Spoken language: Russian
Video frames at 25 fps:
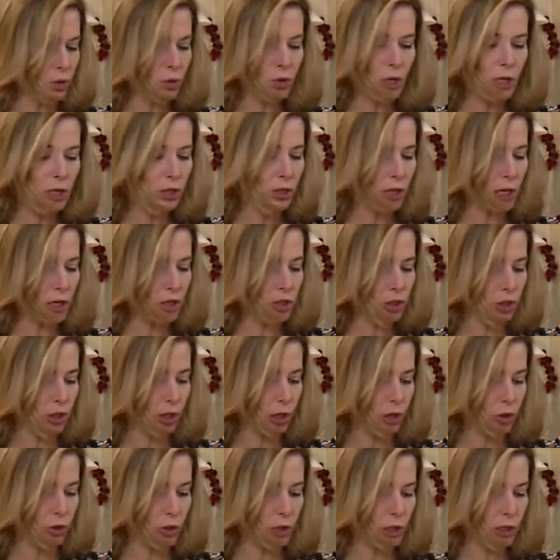Но ну, я, я
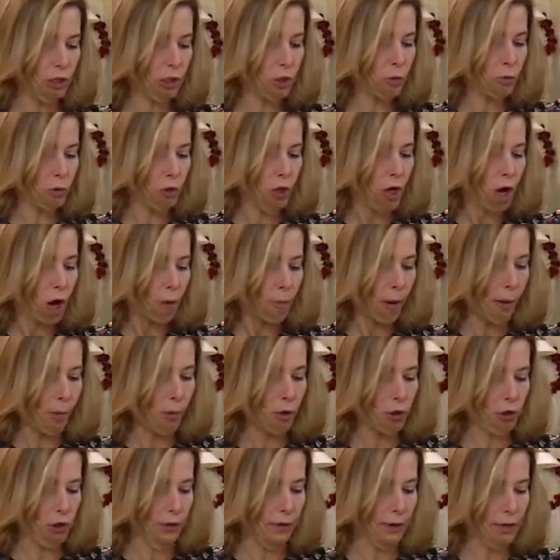считаю, что если ты любишь
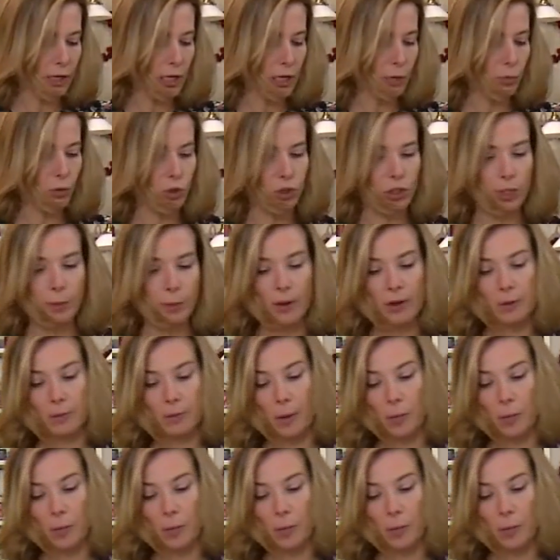побольше ванили, можно добавить